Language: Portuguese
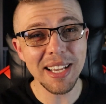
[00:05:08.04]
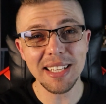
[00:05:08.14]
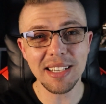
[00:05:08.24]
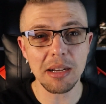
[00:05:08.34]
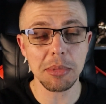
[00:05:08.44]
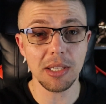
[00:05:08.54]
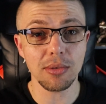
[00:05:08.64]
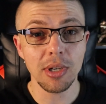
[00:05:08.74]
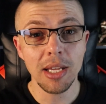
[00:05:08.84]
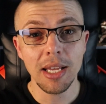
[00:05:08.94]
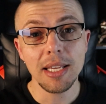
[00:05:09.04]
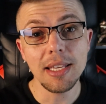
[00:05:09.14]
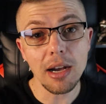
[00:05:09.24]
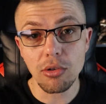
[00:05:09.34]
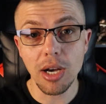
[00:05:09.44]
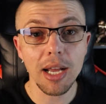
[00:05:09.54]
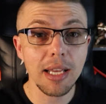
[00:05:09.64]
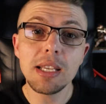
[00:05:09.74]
aquele caminho e agora